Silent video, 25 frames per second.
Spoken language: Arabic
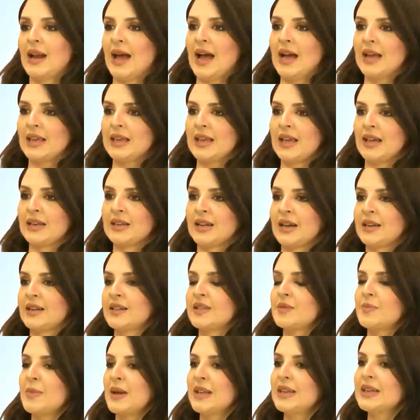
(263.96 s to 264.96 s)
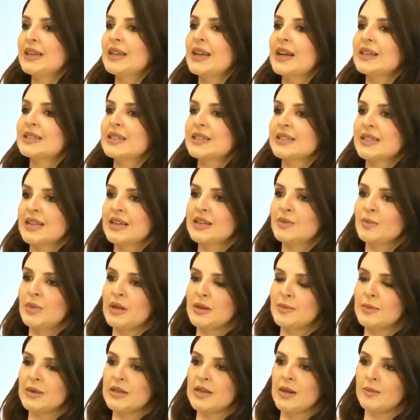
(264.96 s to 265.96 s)
الاحيان يعني 80 ل 90%
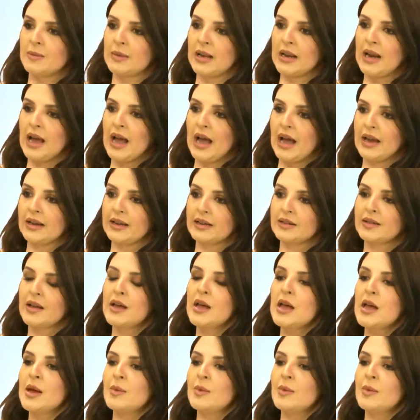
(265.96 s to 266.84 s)
من الحالات